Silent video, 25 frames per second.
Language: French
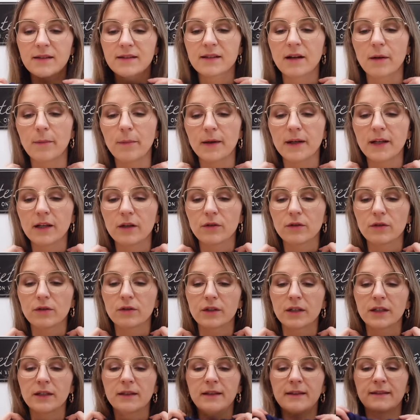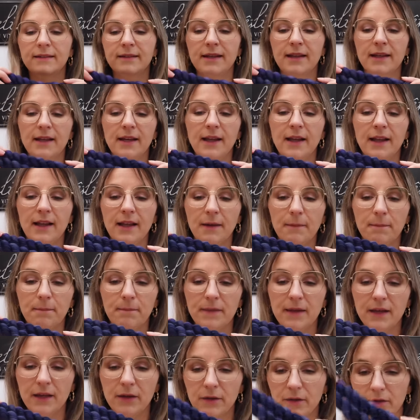ça sera pas les coloris d'été,
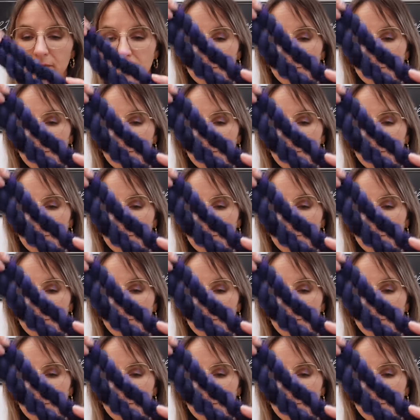mais,